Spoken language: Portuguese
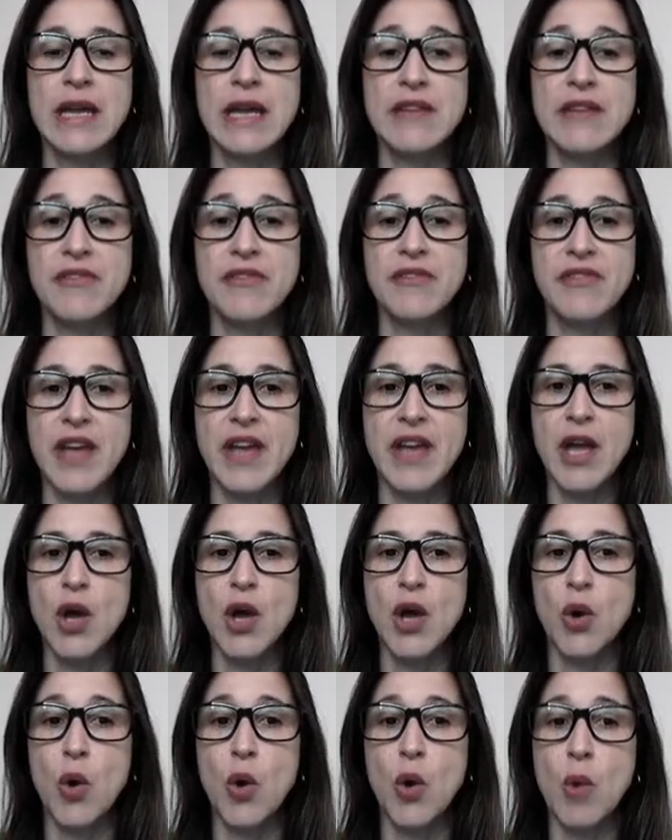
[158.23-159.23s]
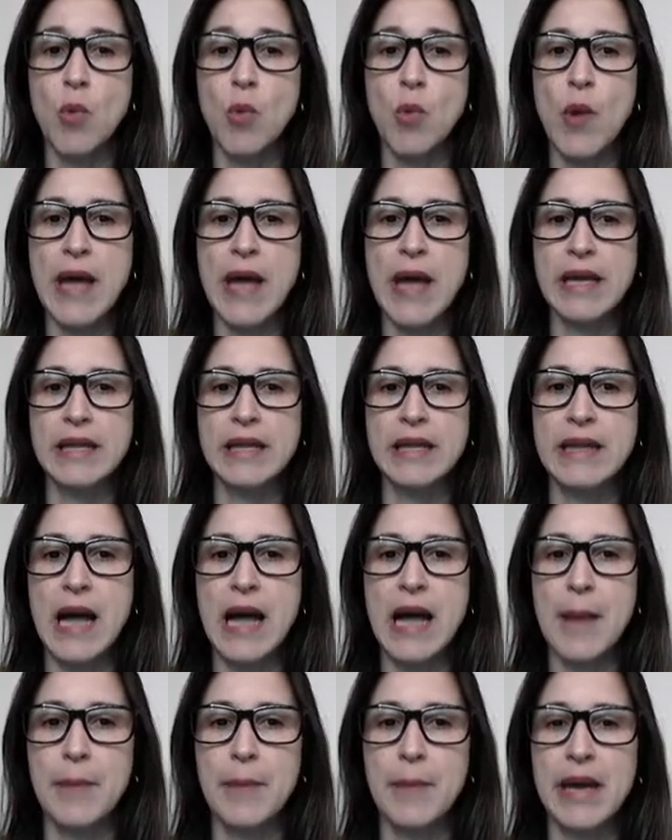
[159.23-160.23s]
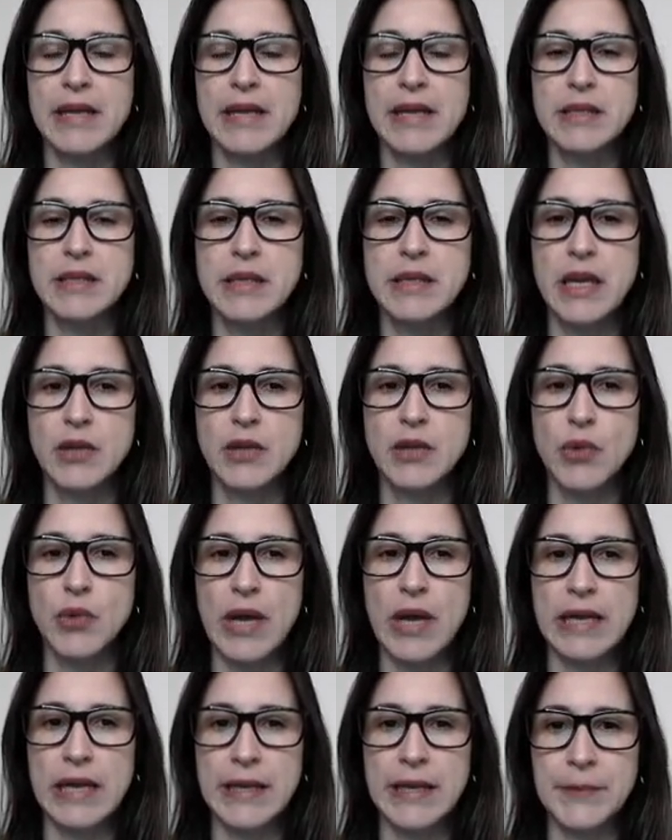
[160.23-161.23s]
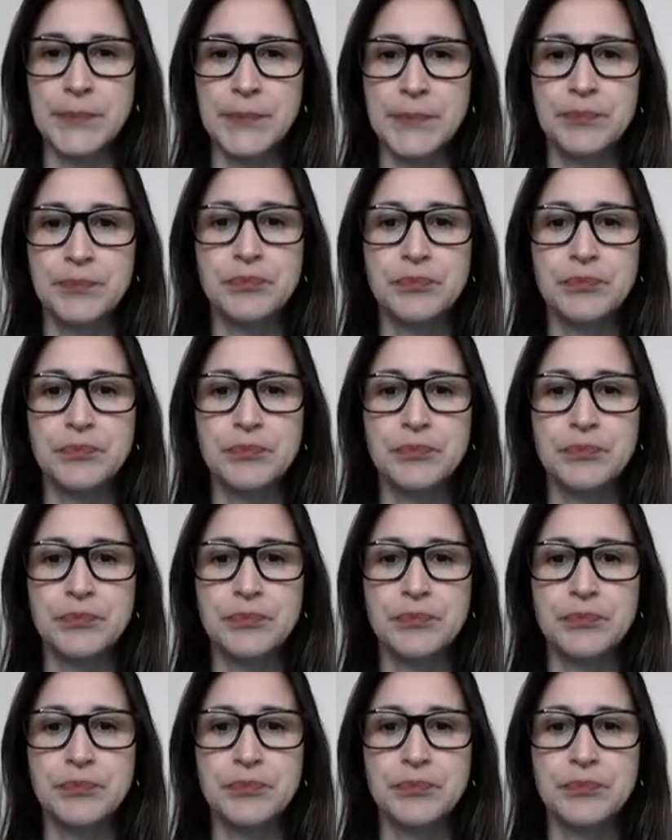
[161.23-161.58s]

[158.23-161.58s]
e ver como é que está aparecendo ali